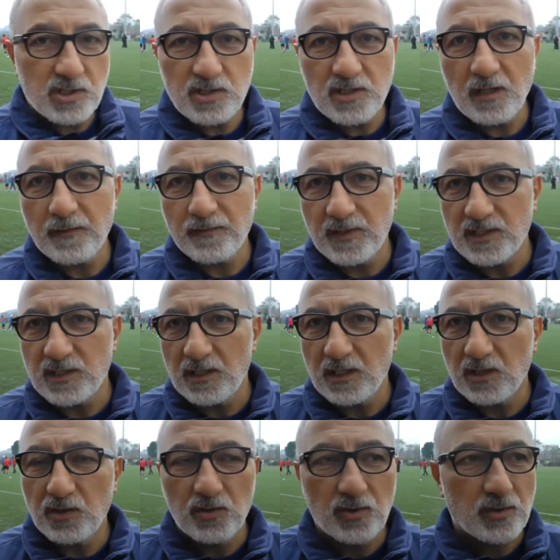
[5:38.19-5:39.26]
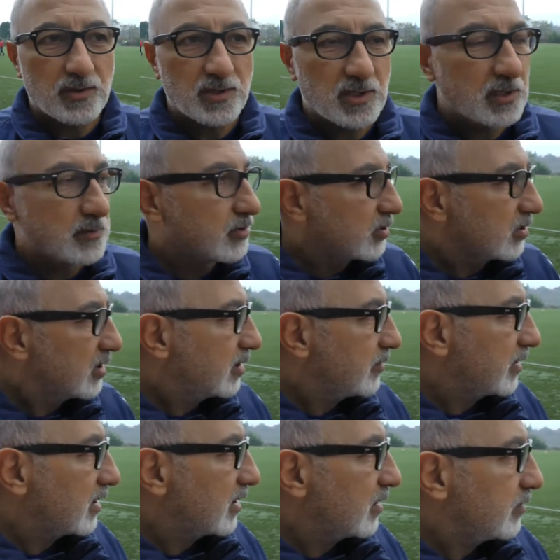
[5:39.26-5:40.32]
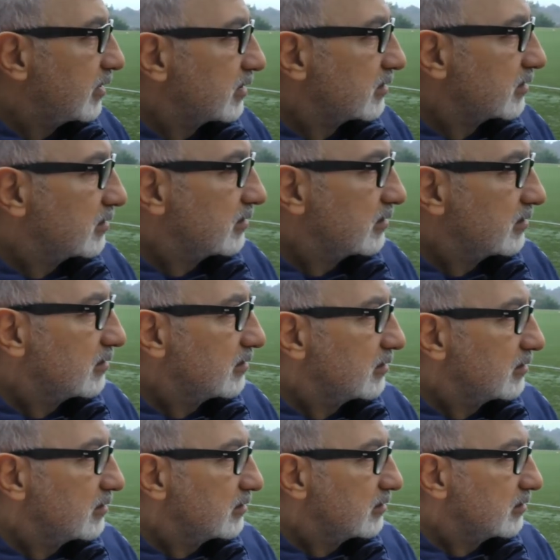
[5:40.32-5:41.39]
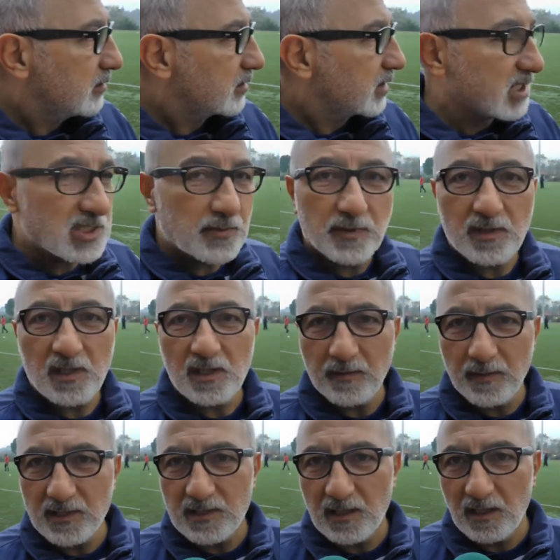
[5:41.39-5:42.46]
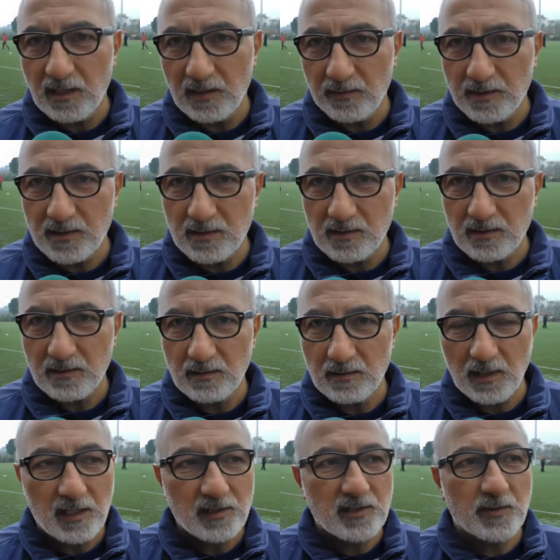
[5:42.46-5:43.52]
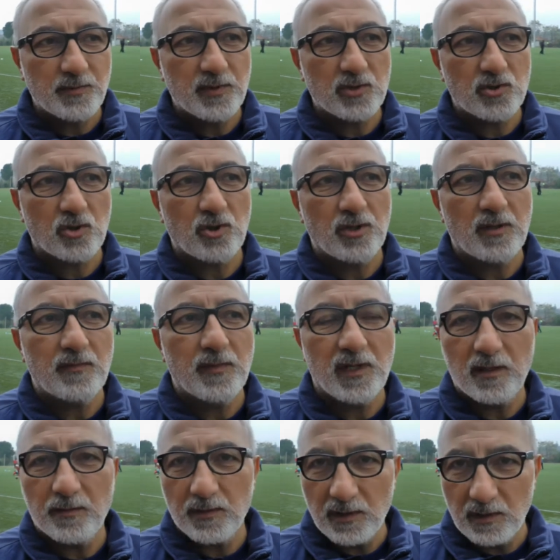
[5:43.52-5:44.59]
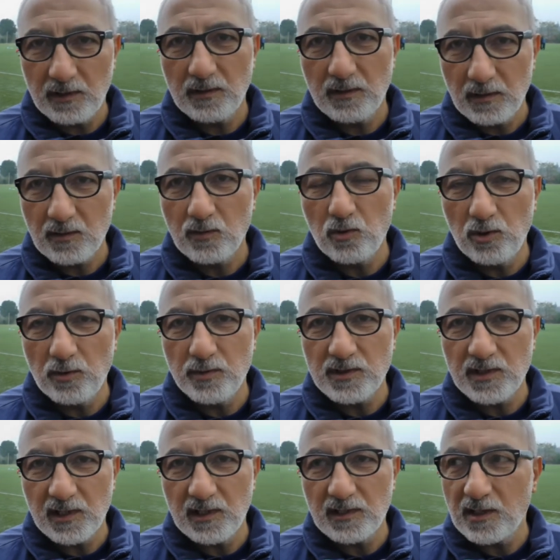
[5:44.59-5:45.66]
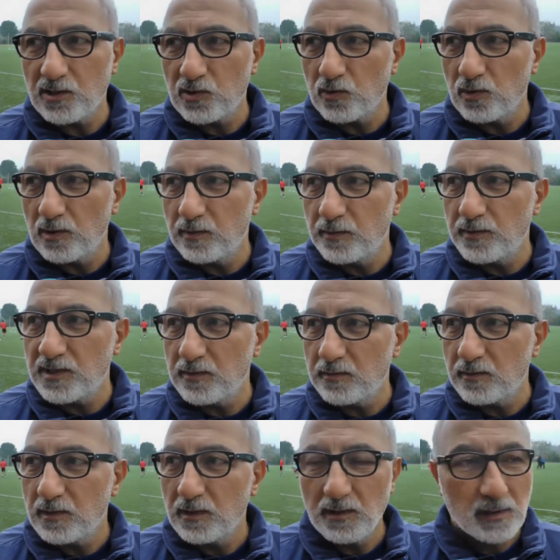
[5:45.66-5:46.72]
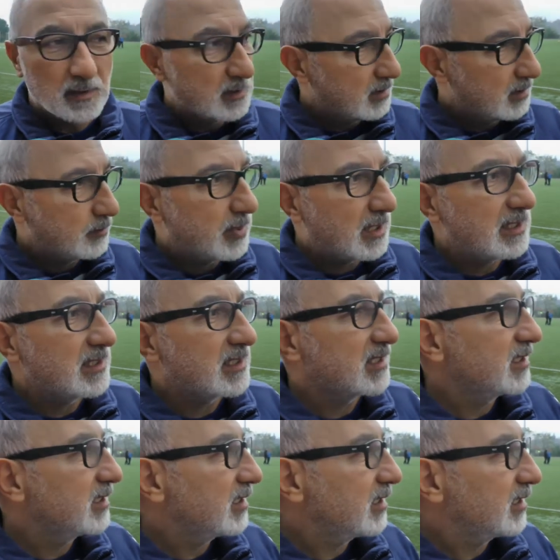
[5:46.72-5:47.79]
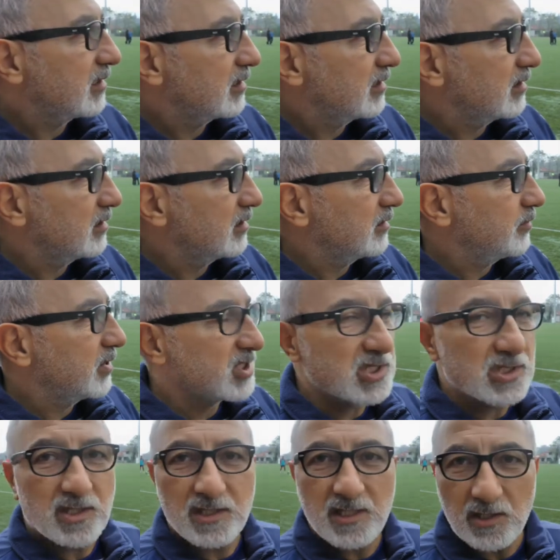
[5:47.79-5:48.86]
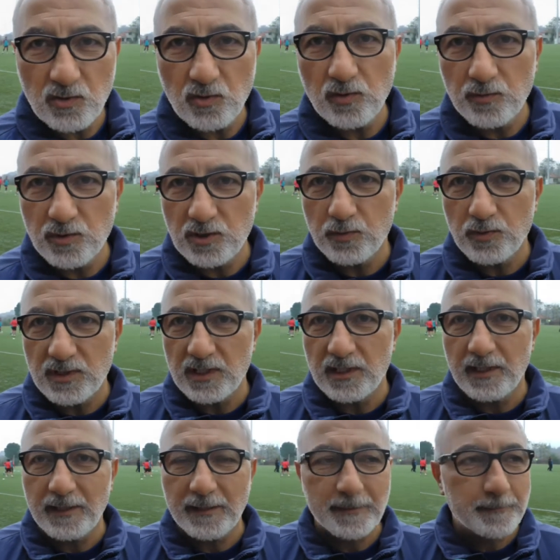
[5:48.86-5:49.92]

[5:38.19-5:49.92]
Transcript: E, haftasına giriyoruz işte bugünle beraber. E, genç bir takıma sahibiz. Altyapıya çok önem veren bir kulübüz Dikiltaş Kulübü. Bizim Bal Ligi'nde 5. sezonumuz bu sene.